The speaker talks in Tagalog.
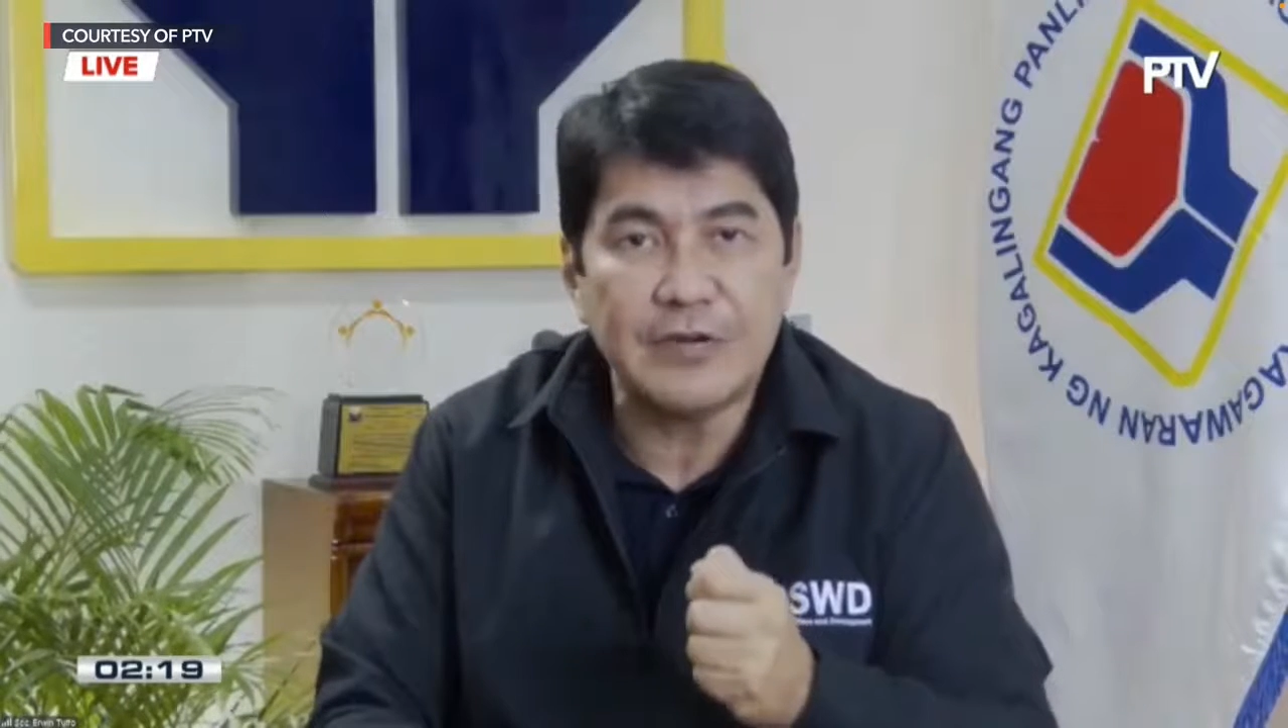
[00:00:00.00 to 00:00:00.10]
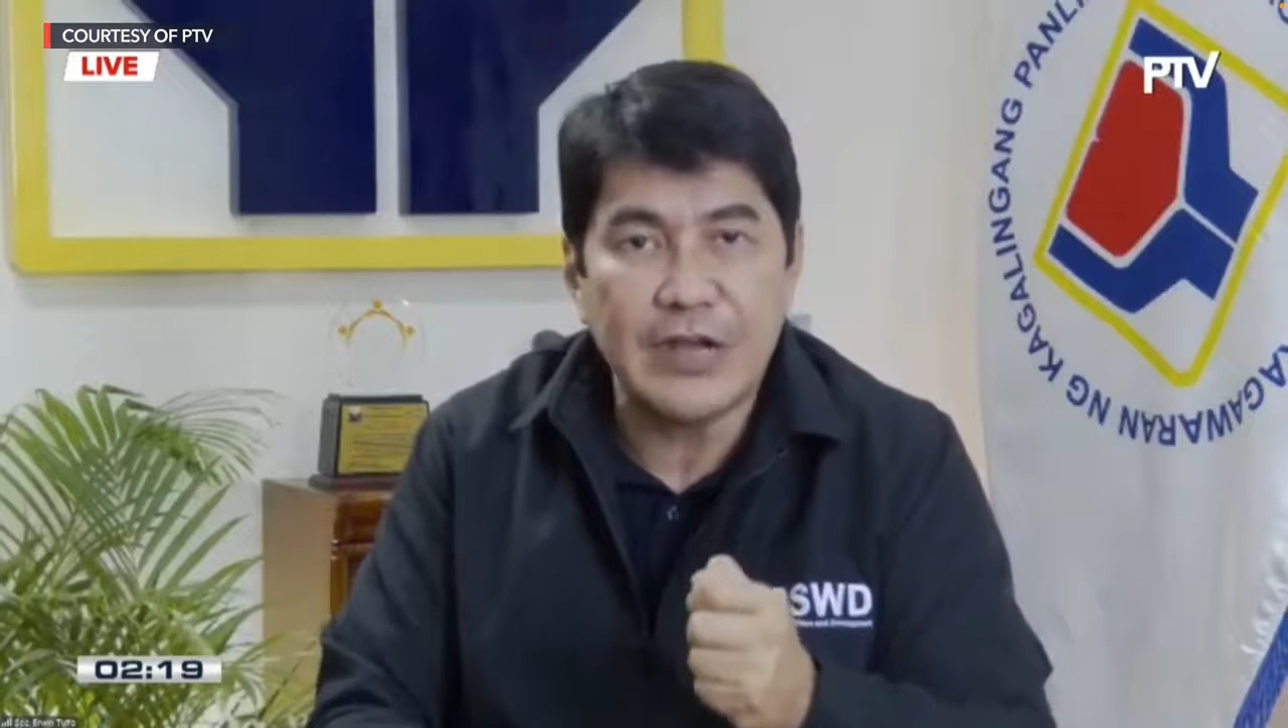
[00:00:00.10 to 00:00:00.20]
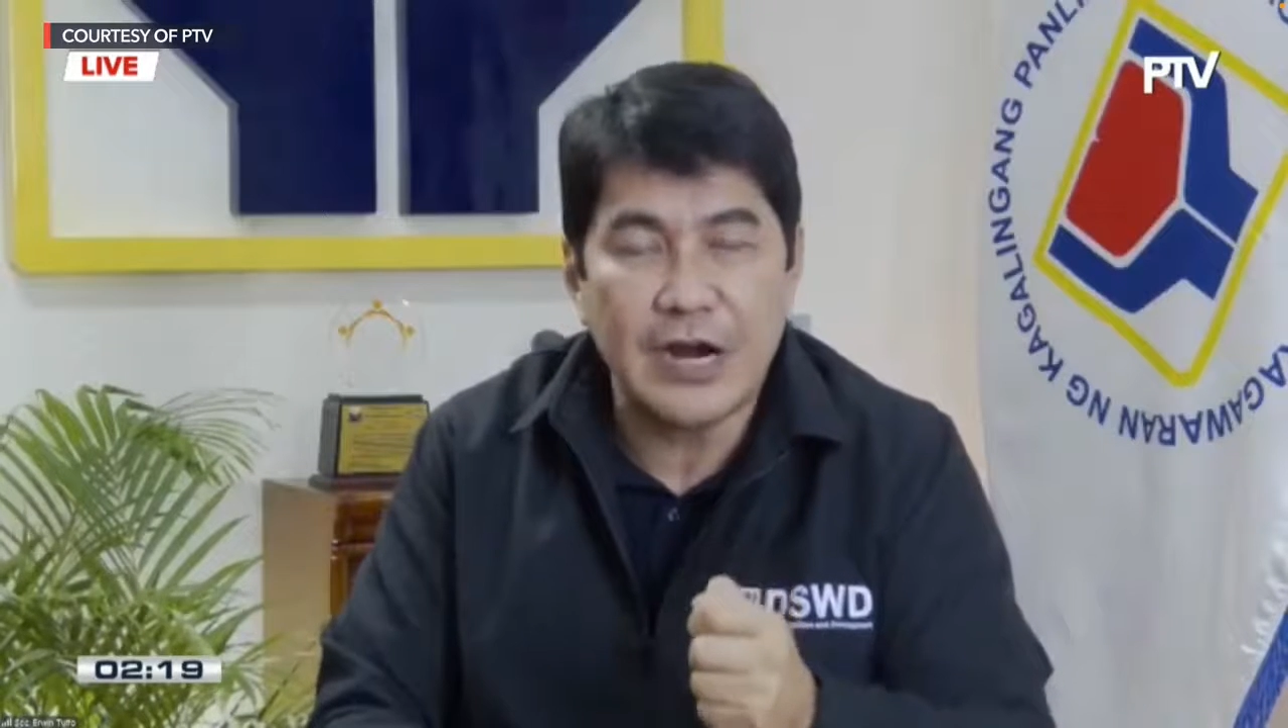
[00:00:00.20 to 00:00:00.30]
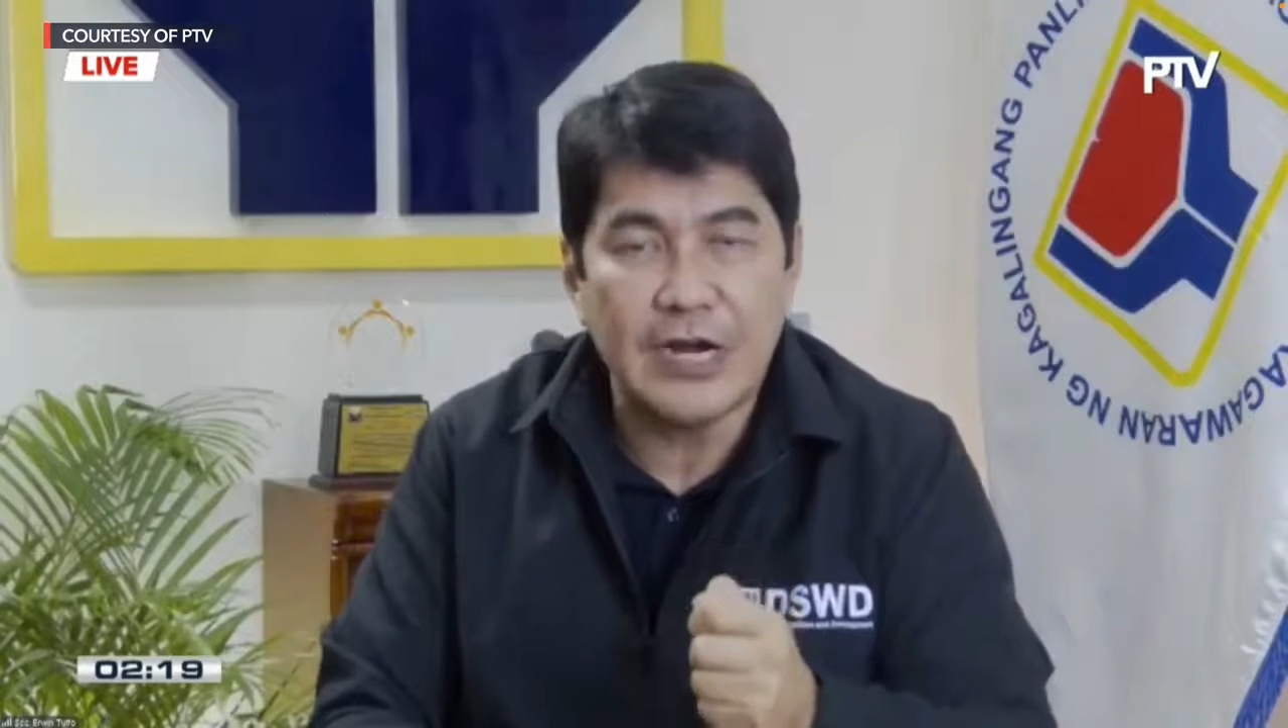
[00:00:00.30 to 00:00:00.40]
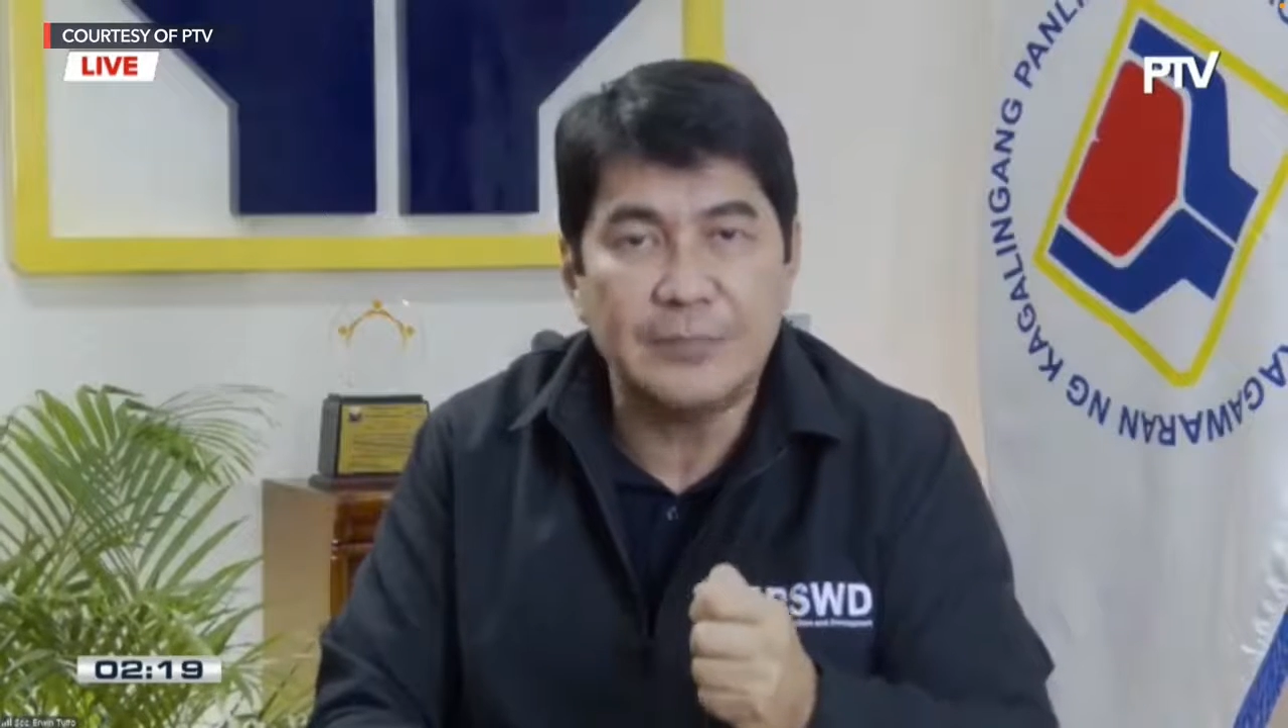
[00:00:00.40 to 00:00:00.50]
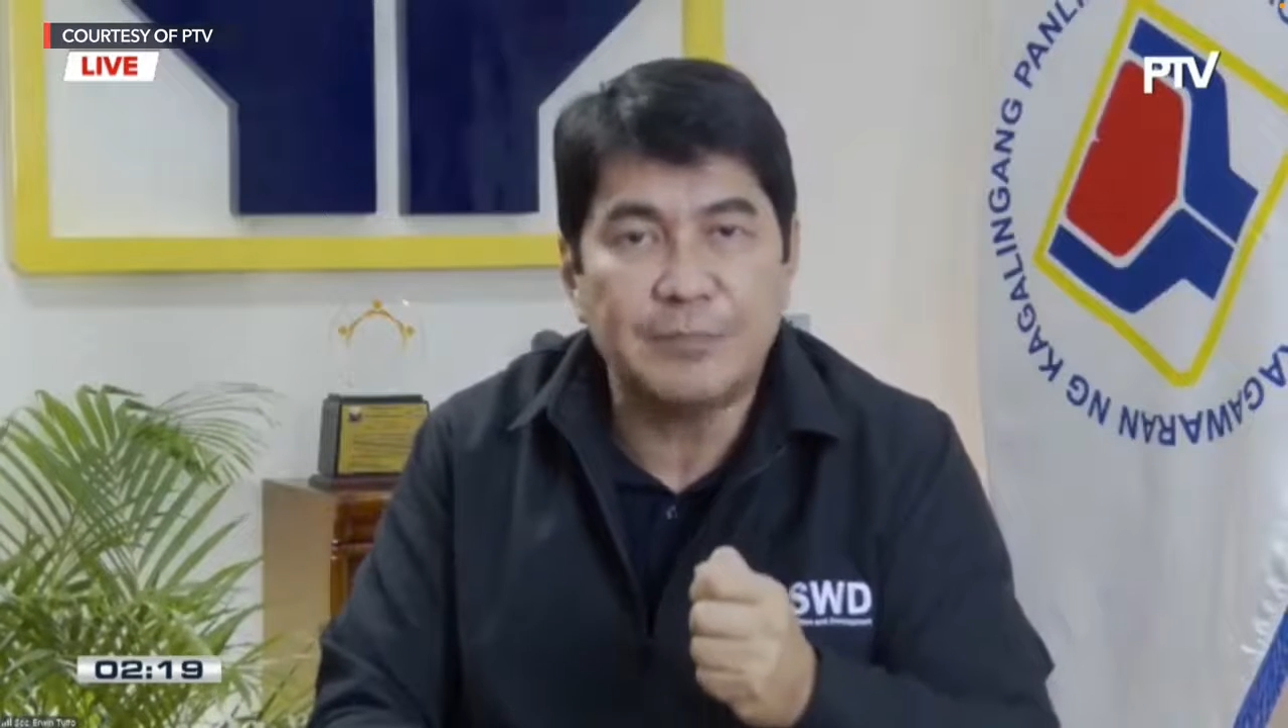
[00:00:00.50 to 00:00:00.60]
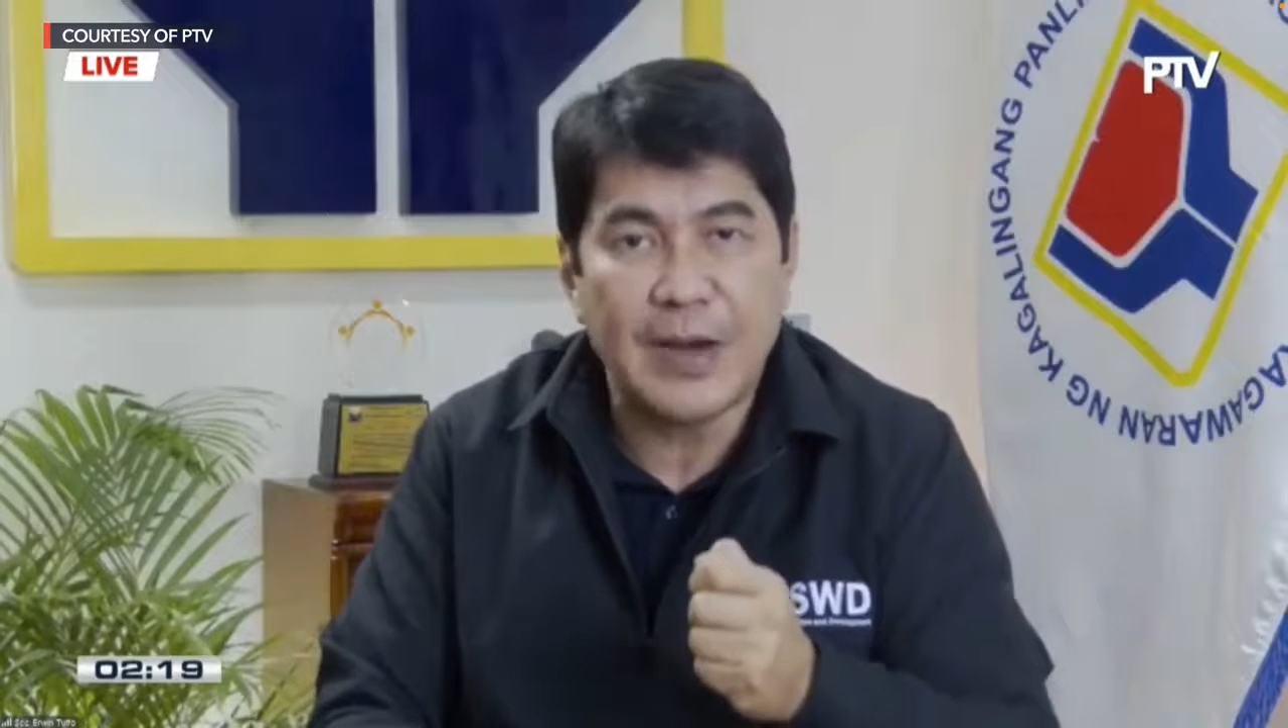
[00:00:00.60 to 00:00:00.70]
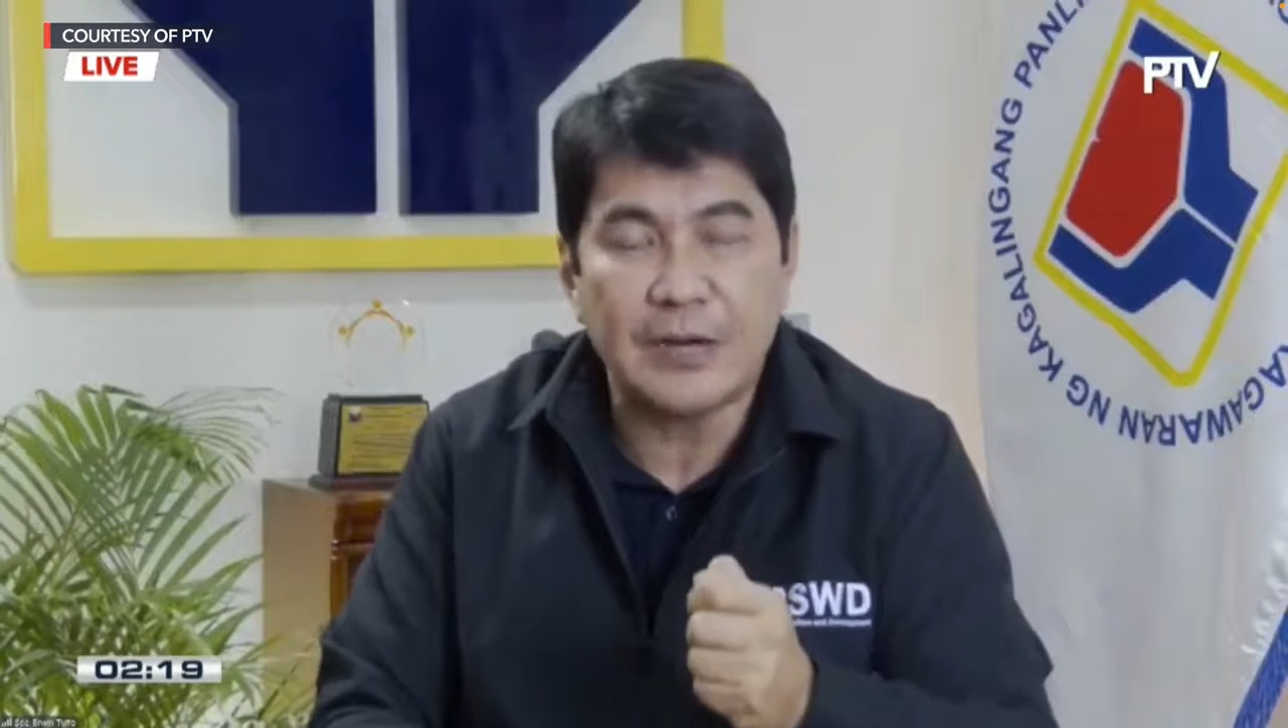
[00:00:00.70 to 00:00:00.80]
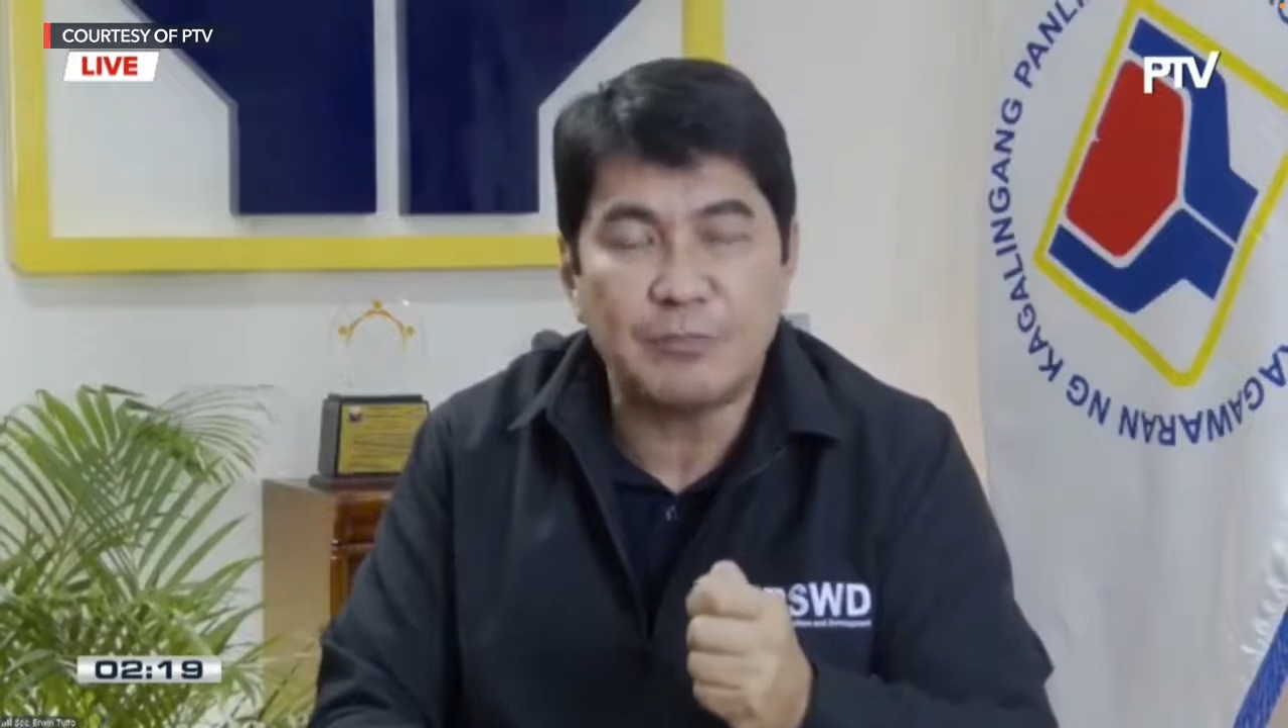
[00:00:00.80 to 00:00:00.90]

very hard